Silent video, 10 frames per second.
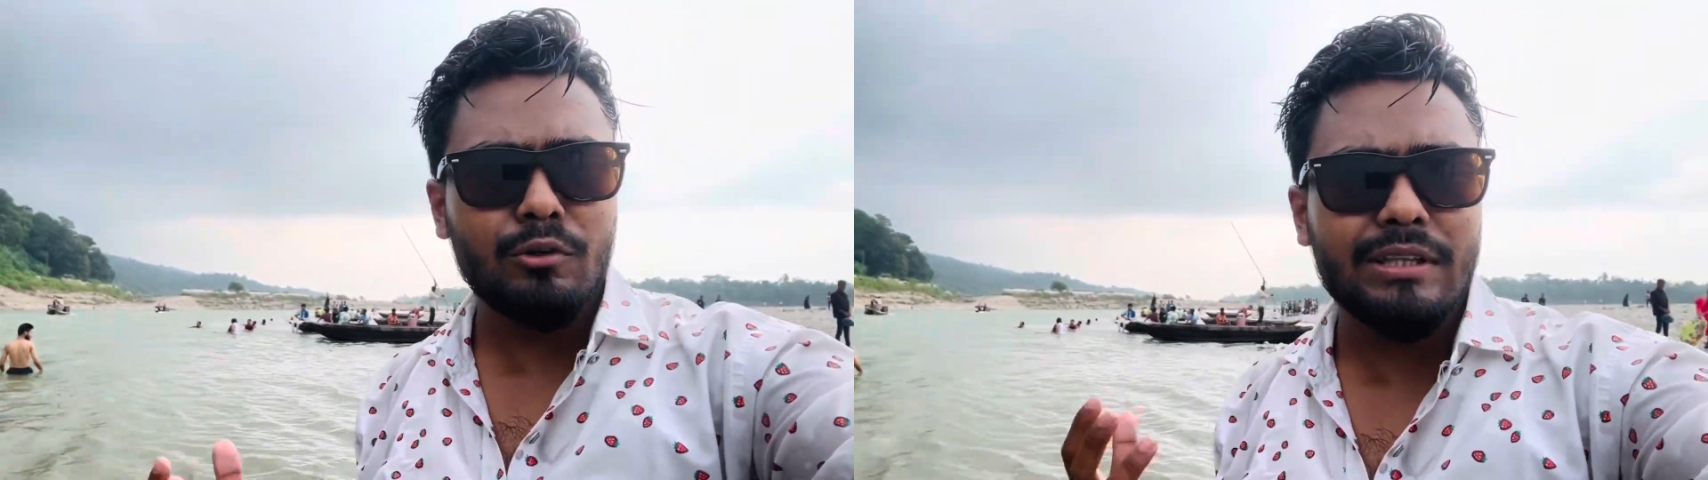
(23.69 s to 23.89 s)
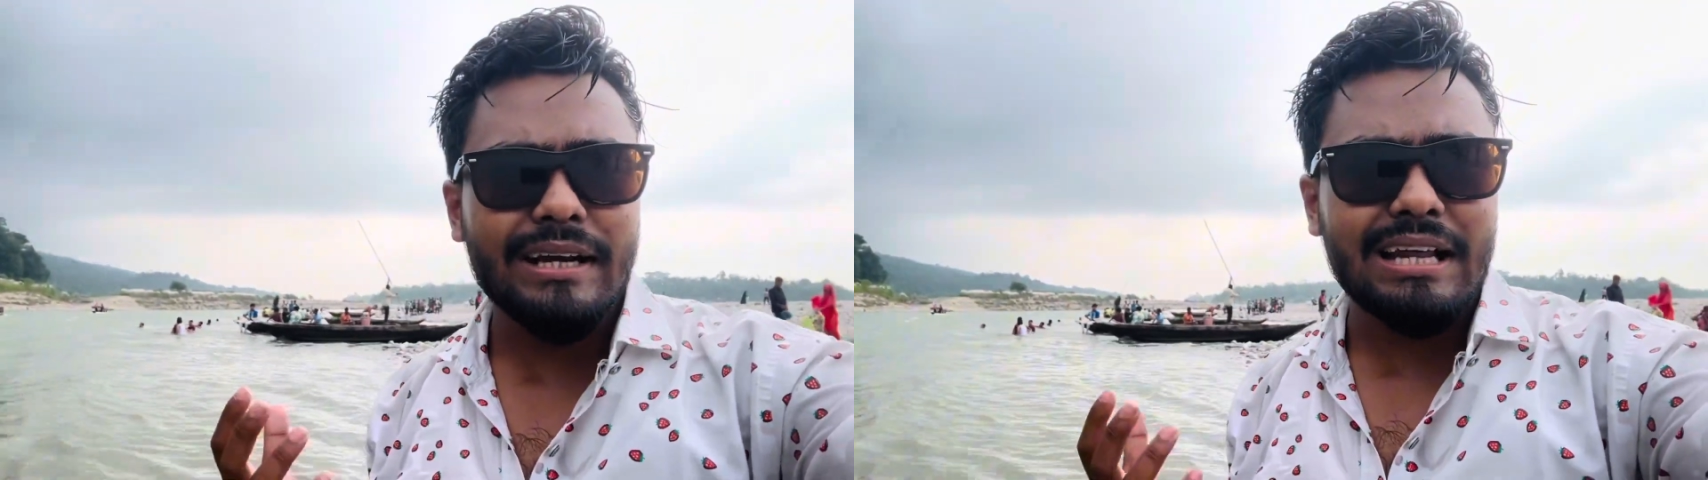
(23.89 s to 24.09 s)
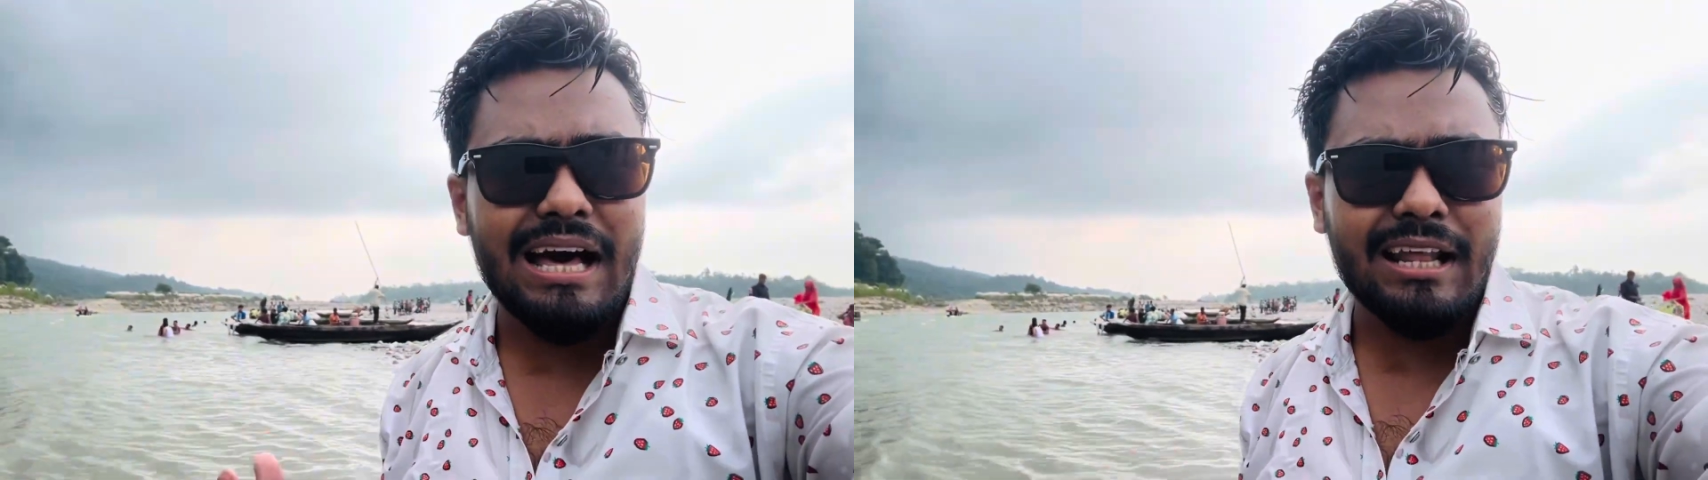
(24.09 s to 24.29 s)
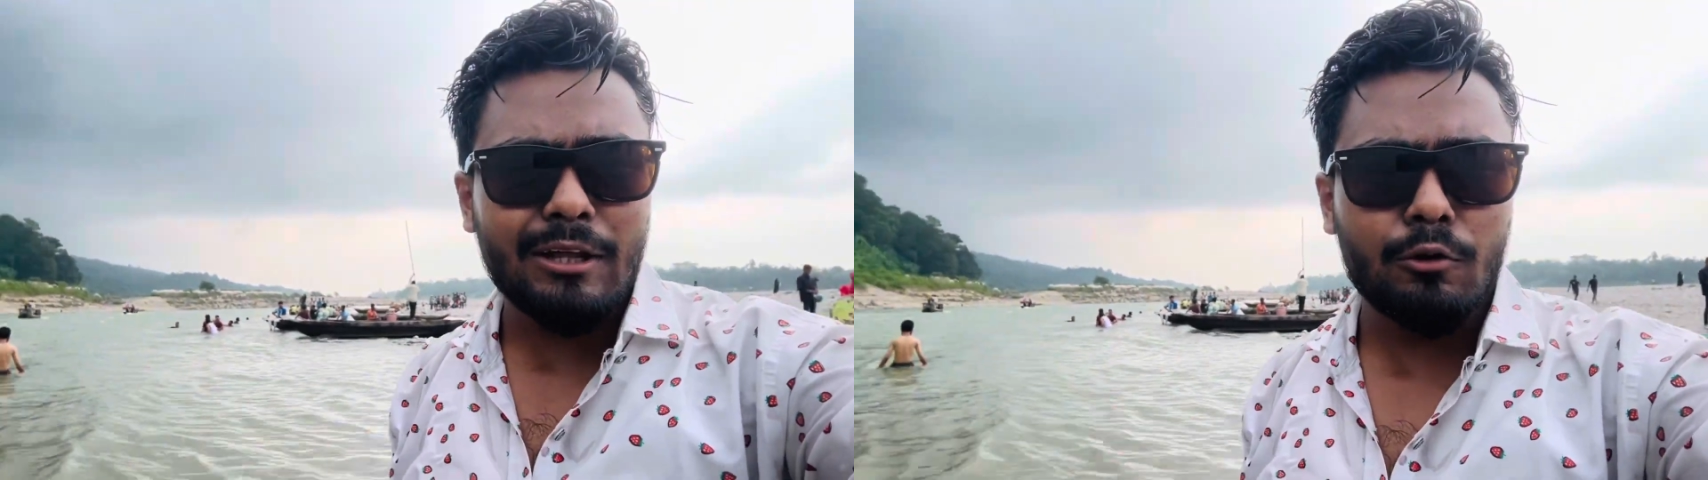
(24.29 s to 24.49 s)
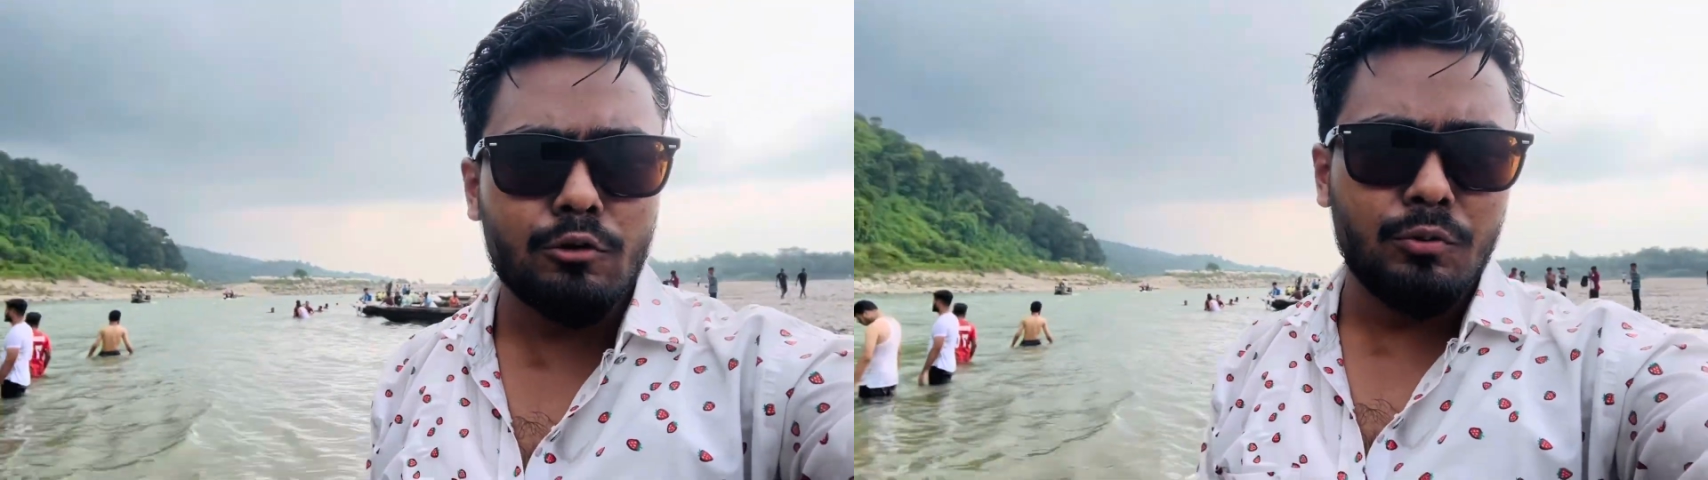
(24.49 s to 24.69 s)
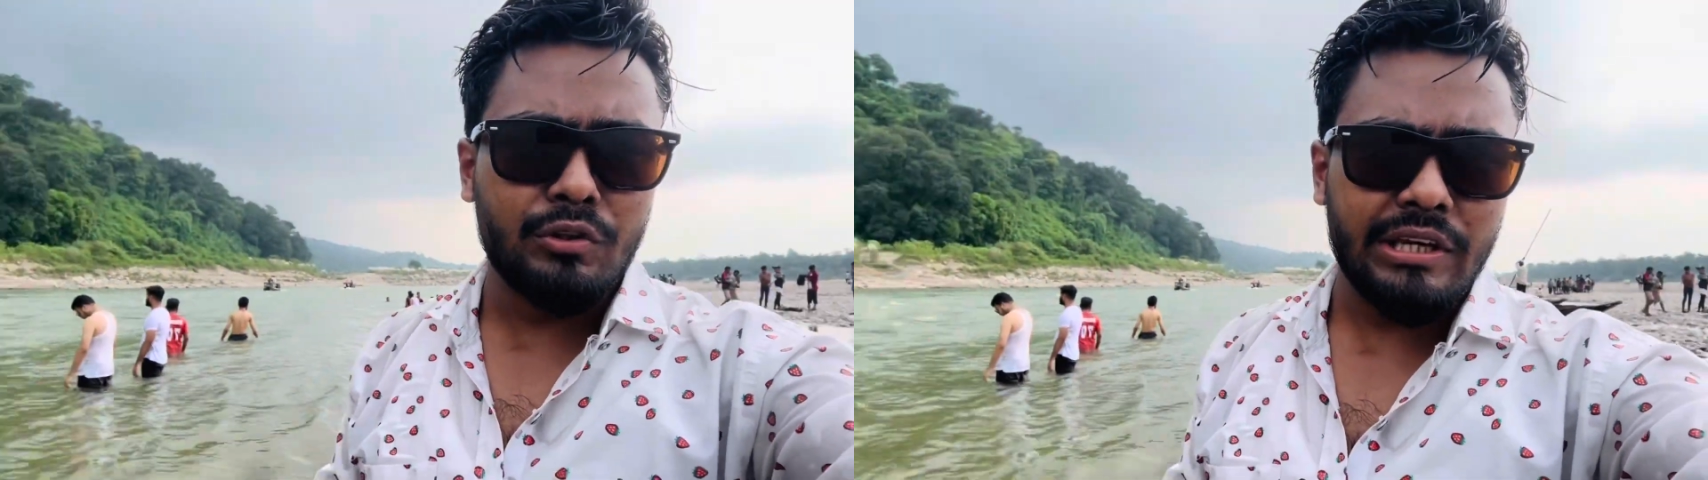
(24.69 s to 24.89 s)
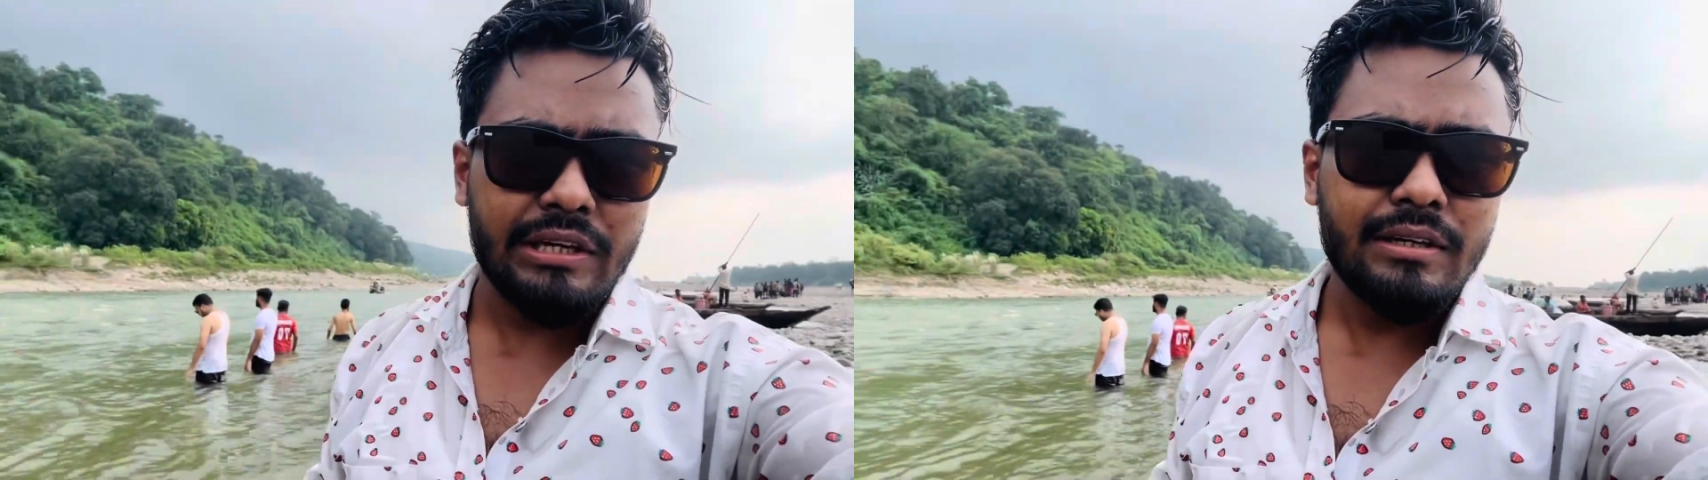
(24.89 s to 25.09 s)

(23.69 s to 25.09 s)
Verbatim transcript: মধ্যে একটা আলাদা অনুভূতি